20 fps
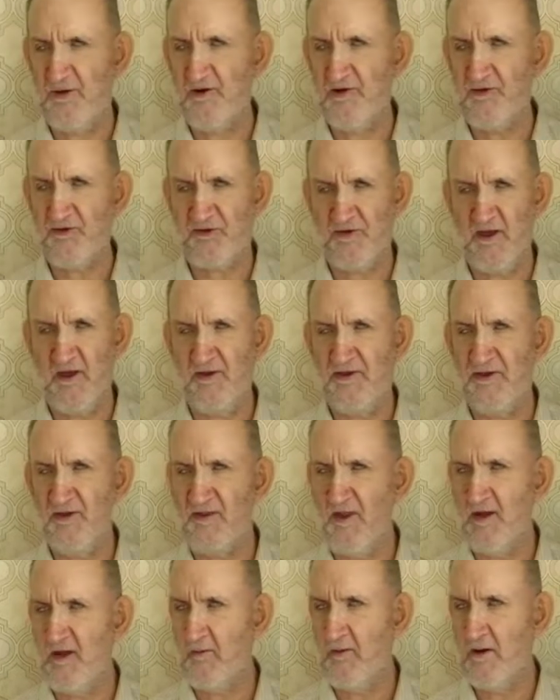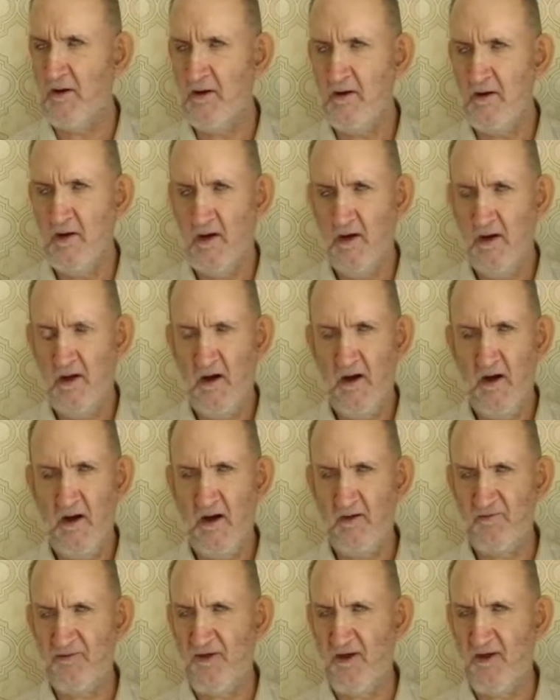из дома. Для Виктора это
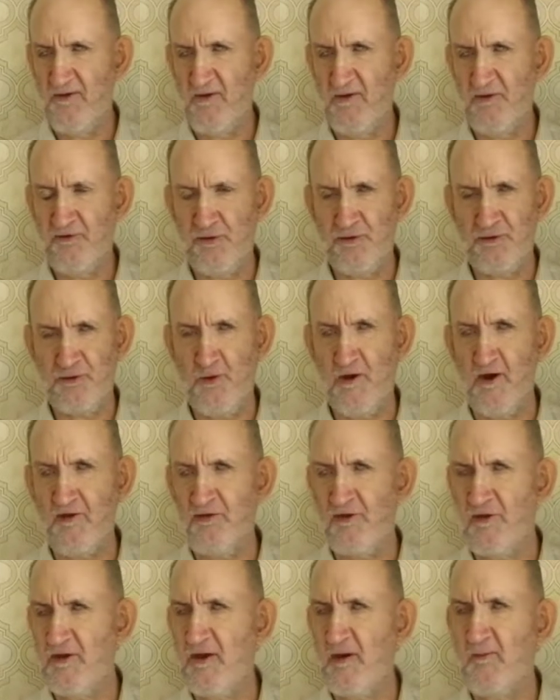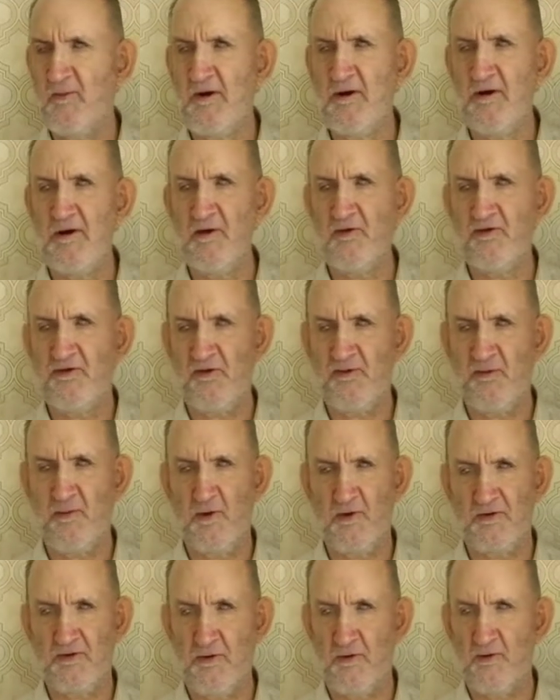трудно еще и потому, что он,
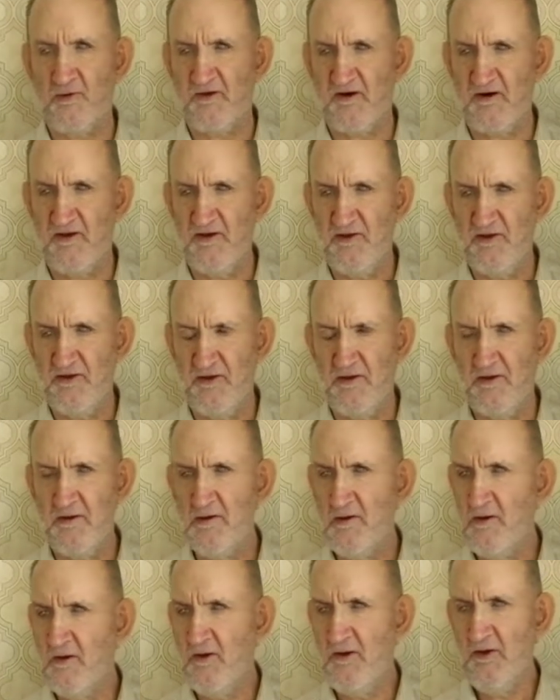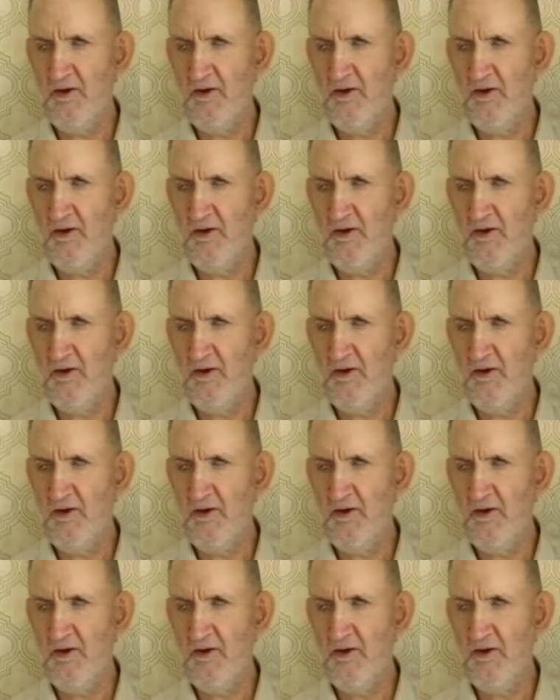ярый поклонник футбола,